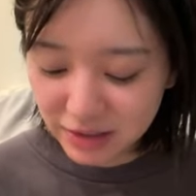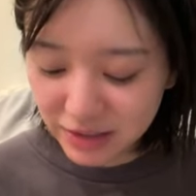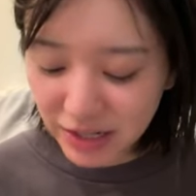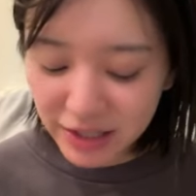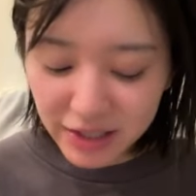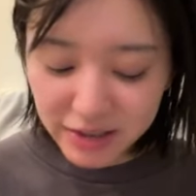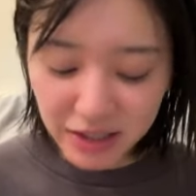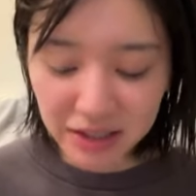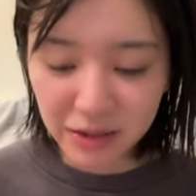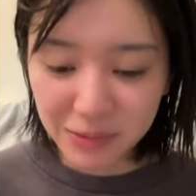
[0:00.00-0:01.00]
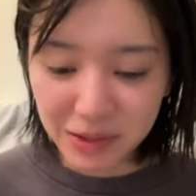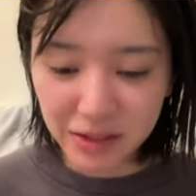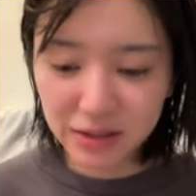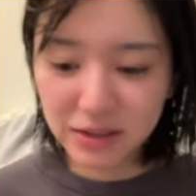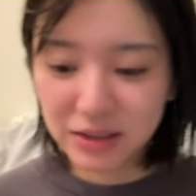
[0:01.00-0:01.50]
何やったんやろあれ、
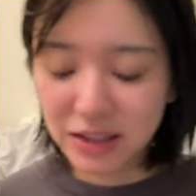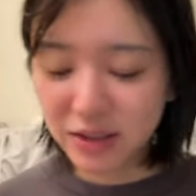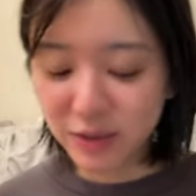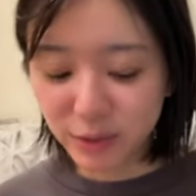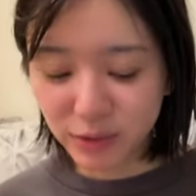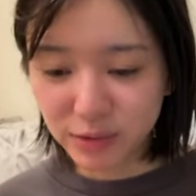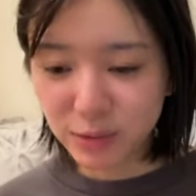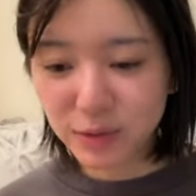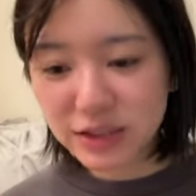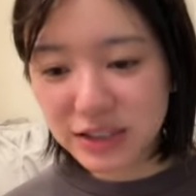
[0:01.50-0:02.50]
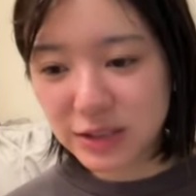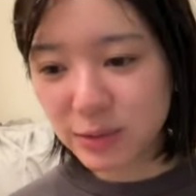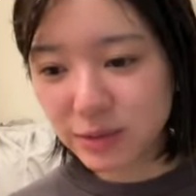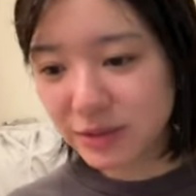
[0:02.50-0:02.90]
あの努力を西野。